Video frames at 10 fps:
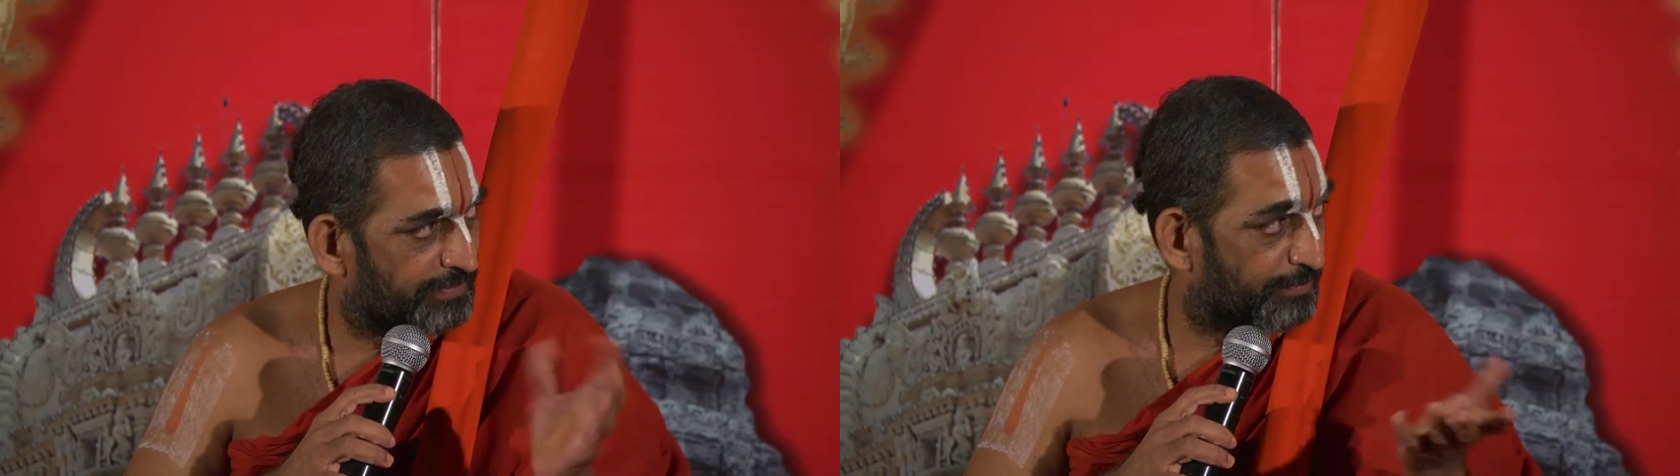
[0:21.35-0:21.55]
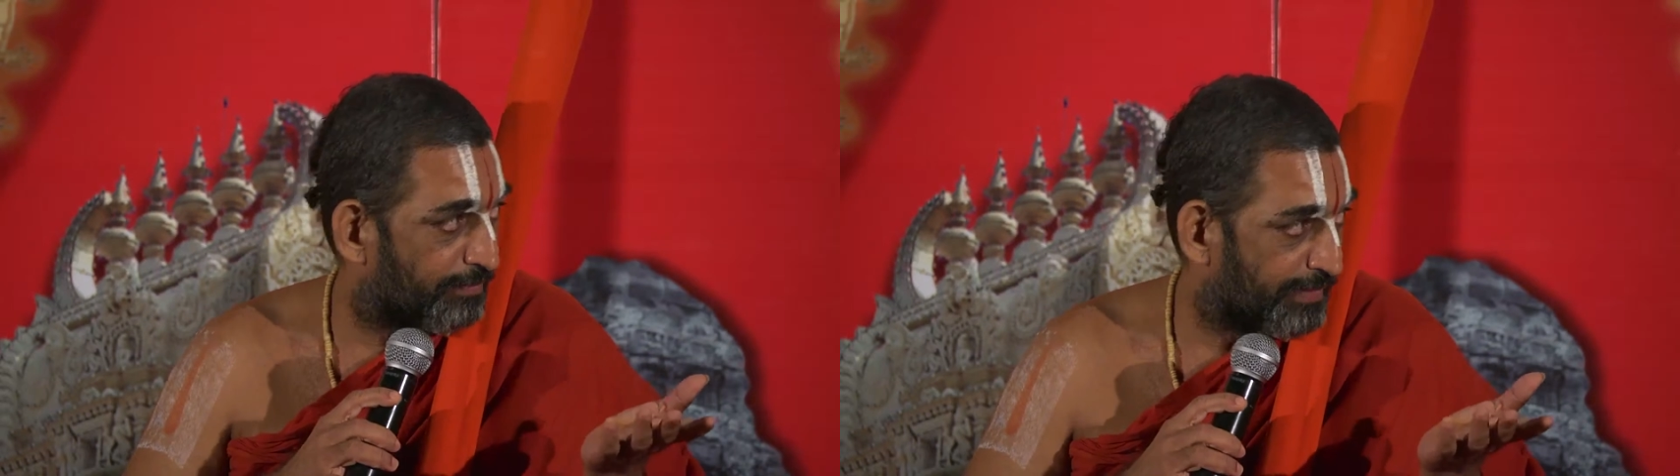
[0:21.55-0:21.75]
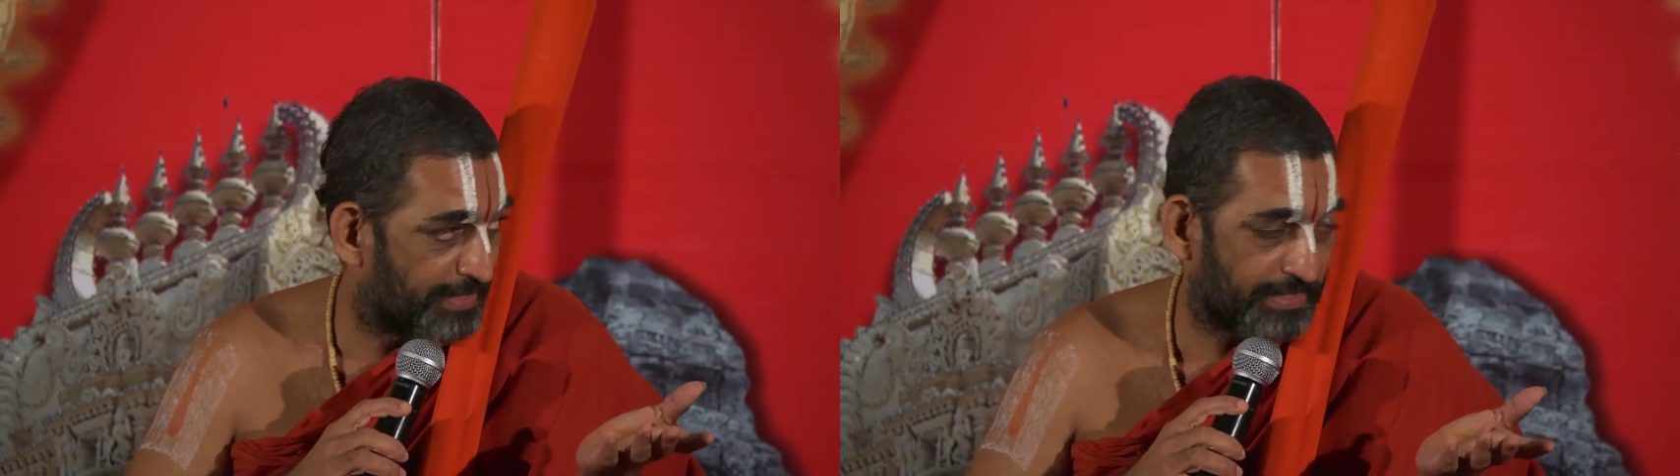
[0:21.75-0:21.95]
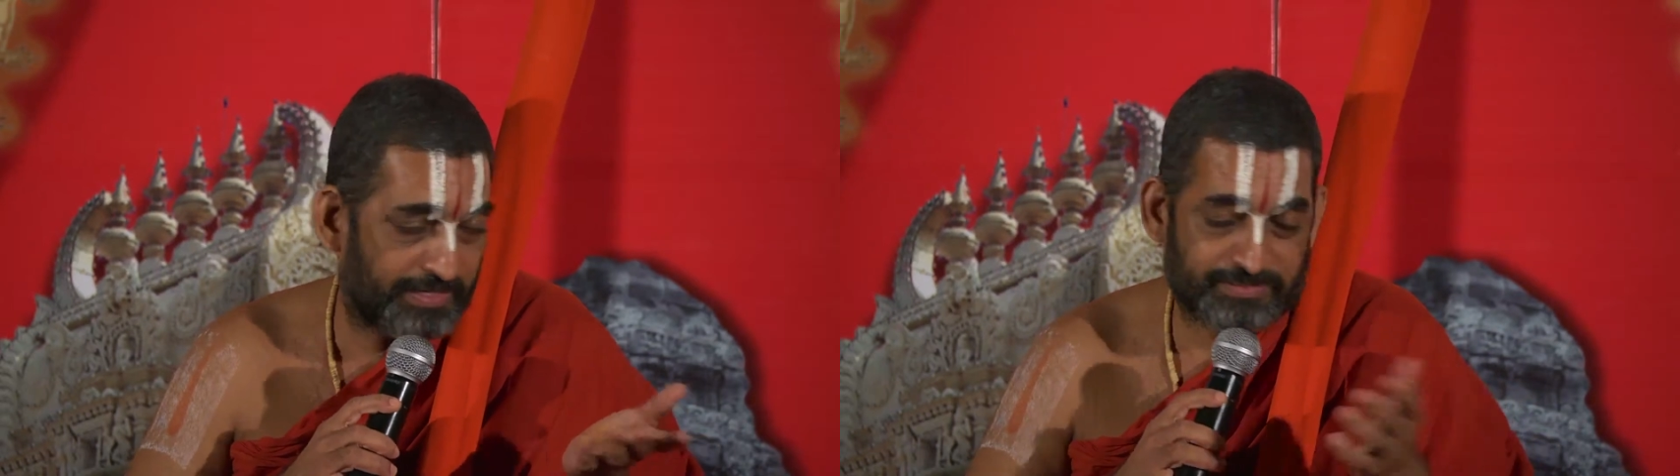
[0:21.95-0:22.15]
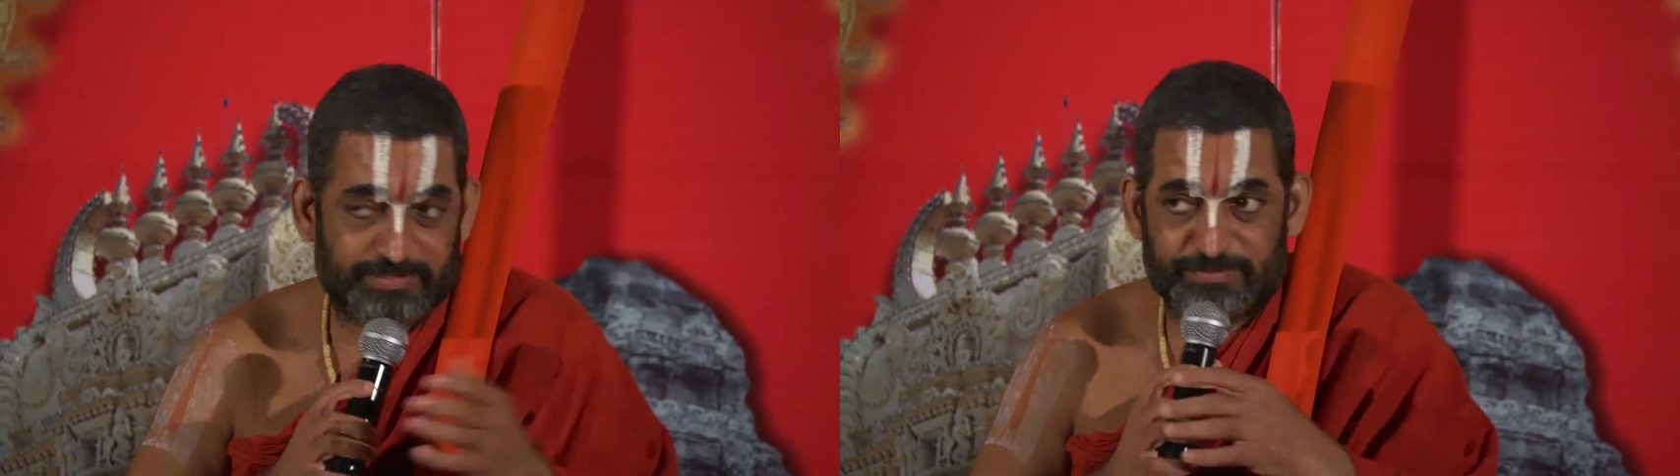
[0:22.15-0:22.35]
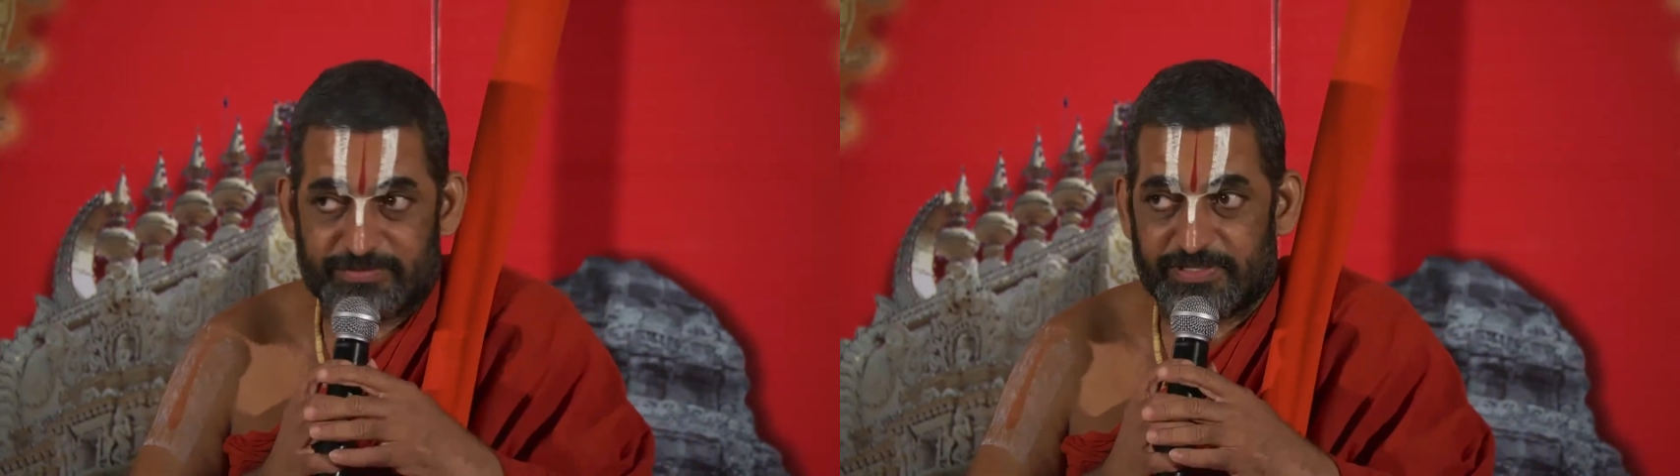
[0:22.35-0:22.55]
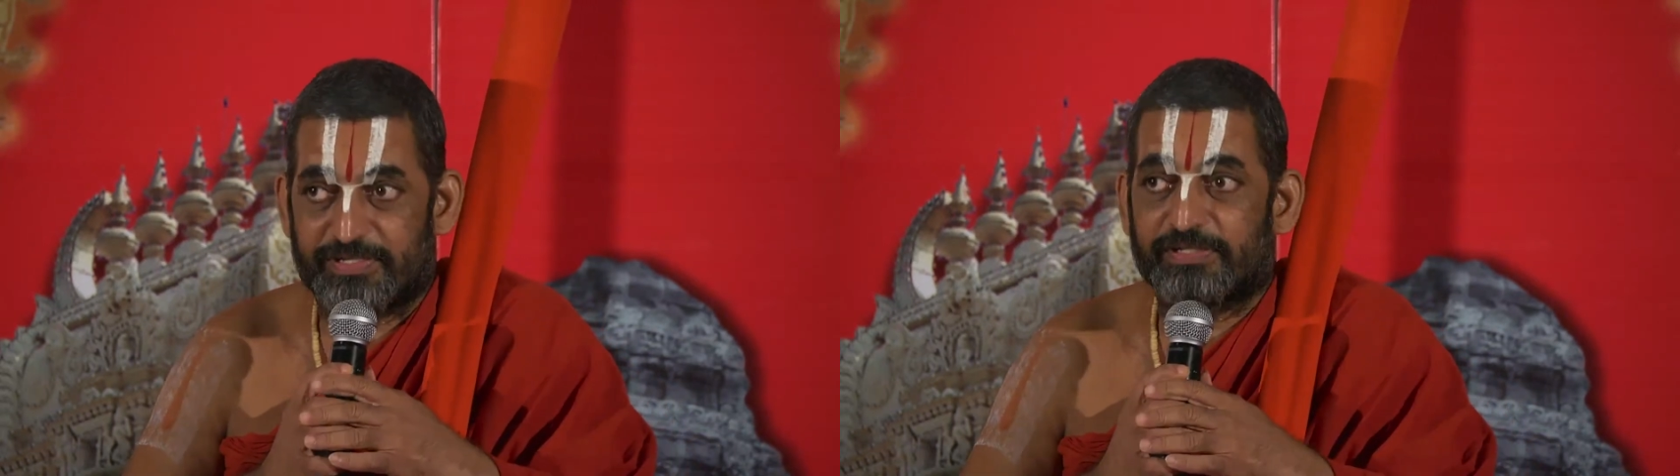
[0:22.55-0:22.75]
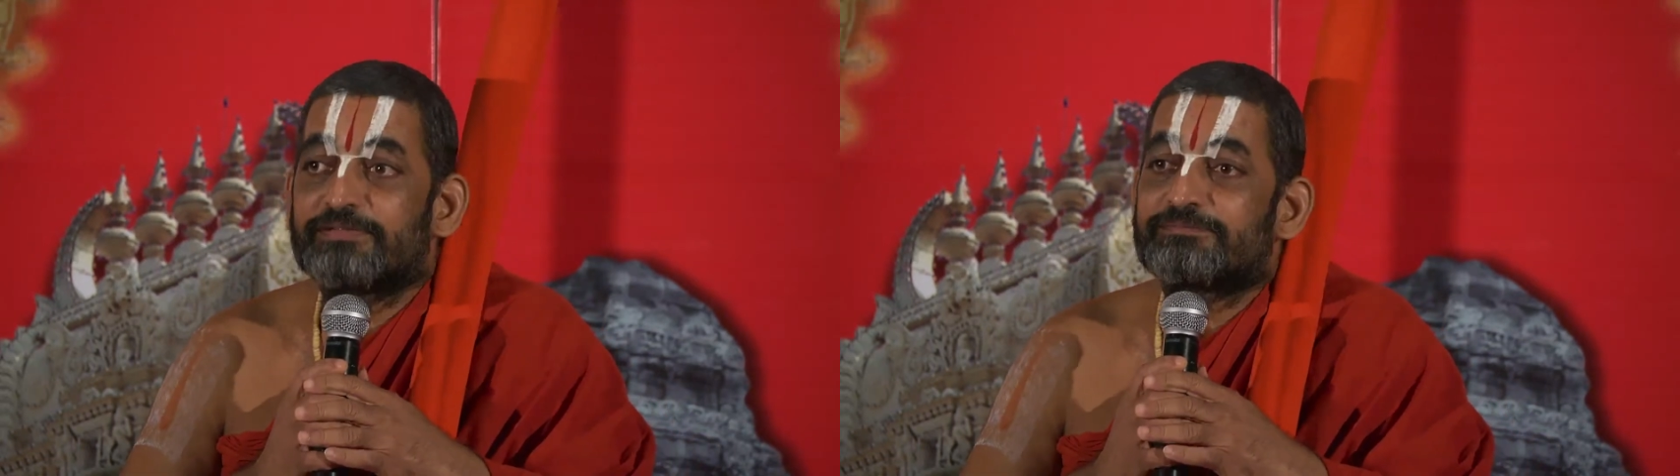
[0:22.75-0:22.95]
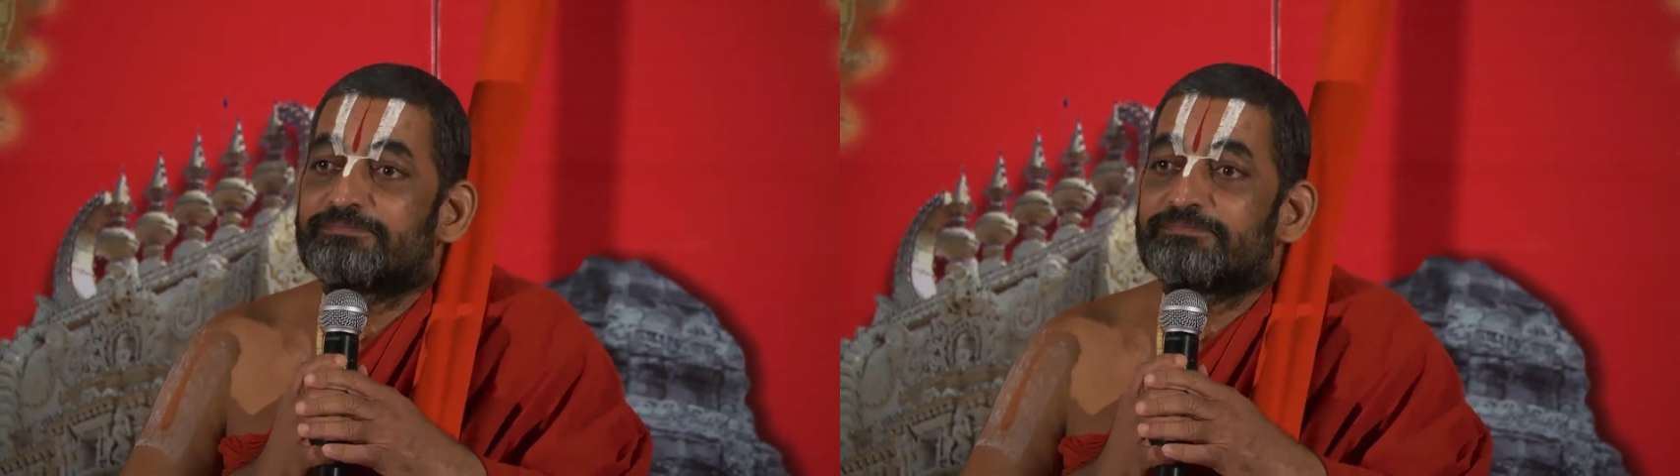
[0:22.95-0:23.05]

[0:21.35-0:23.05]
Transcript: ప్రాబ్లీ డైరెక్టర్ అనుకుంటాను నేను